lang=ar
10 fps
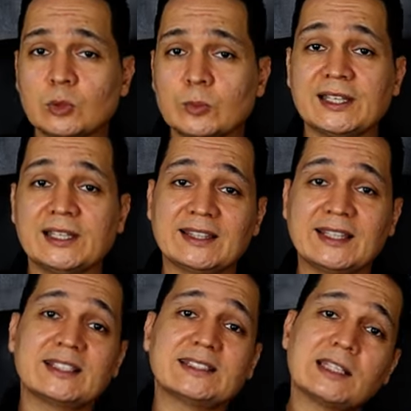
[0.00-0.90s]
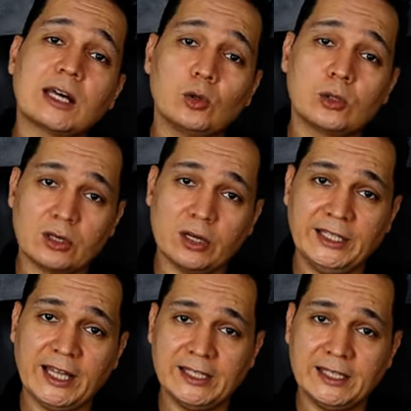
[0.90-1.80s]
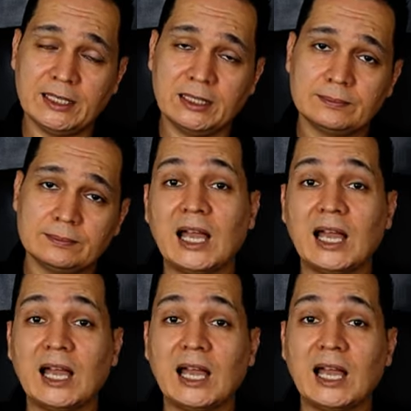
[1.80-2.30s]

ممكن نحتاج تدخل جراحي أحيانا